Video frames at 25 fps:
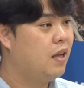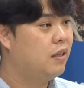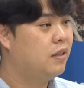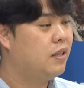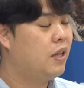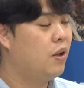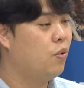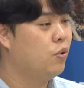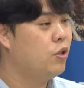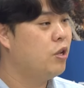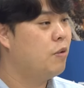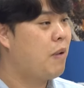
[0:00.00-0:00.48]

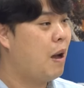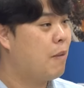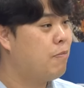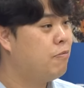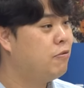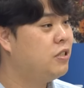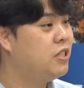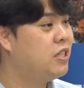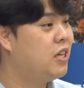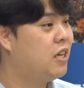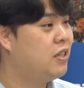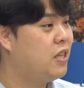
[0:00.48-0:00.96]
네, 오늘
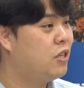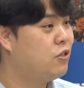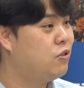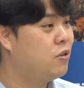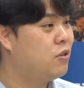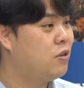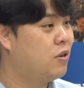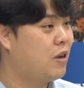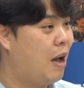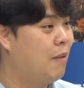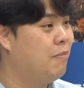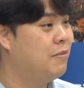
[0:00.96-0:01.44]
바쁜 시간
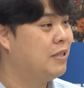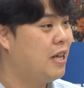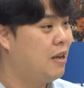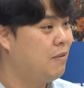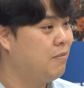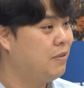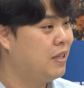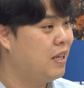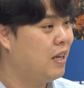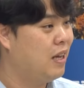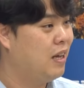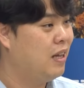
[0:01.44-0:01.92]
내주셔서
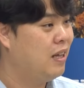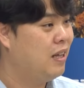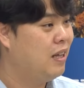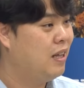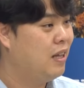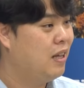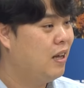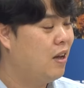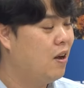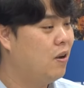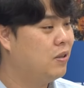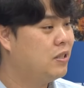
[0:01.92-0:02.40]
감사합니다.
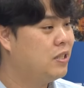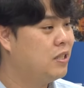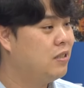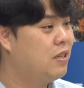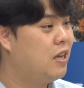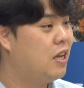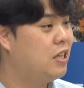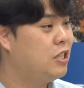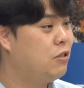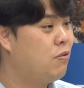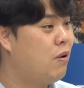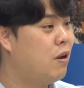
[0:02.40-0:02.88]

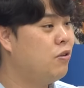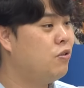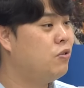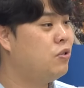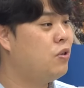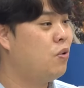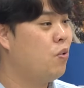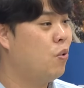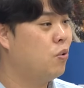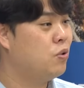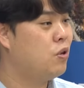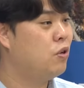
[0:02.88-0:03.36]
지금까지
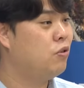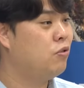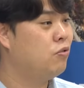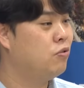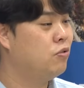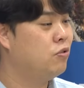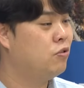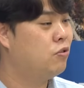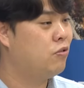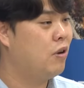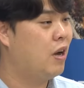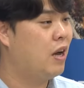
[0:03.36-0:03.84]
황규철
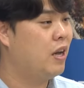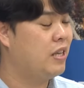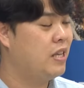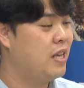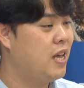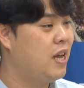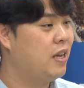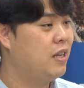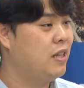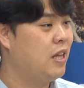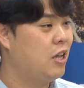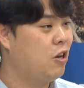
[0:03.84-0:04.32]
옥천군수와 이야기